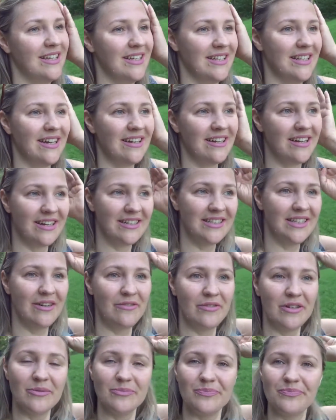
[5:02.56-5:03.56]
Да, когда
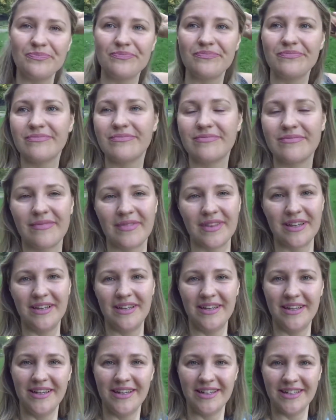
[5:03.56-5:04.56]
вы
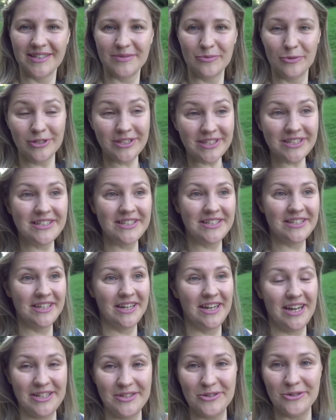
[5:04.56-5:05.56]
смотрите на
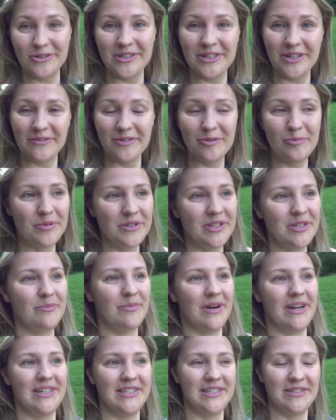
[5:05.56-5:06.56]
котенка, вы
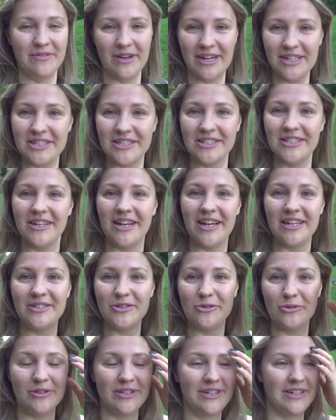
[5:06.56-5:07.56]
понимаете, ваш это
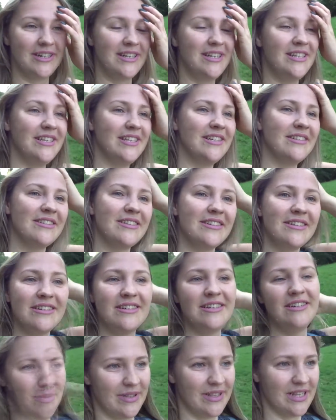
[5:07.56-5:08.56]
котенок или нет.
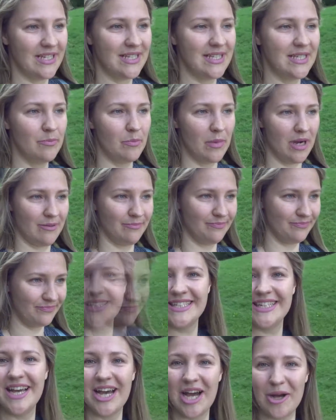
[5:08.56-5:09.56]
Была зима,
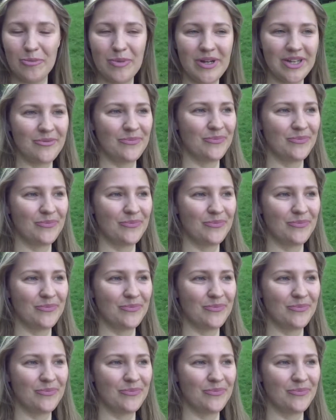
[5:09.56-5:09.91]
декабрь.